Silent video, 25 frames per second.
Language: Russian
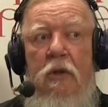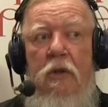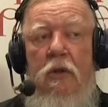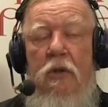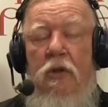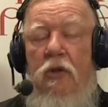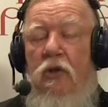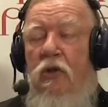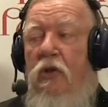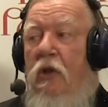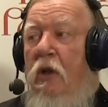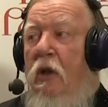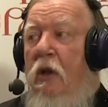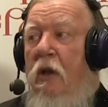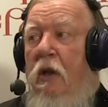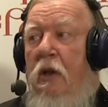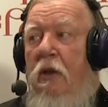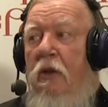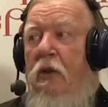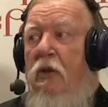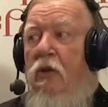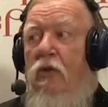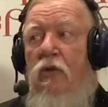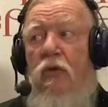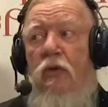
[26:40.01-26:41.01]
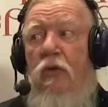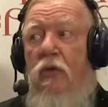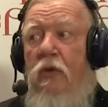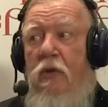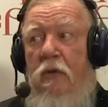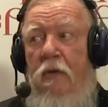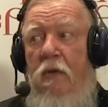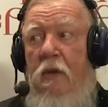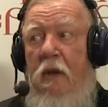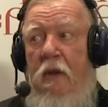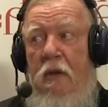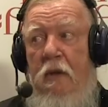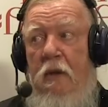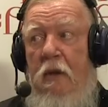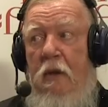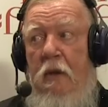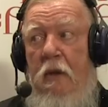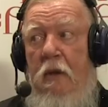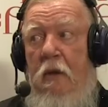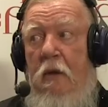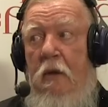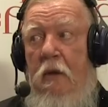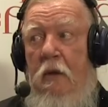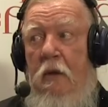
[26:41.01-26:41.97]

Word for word: Жара несусветная.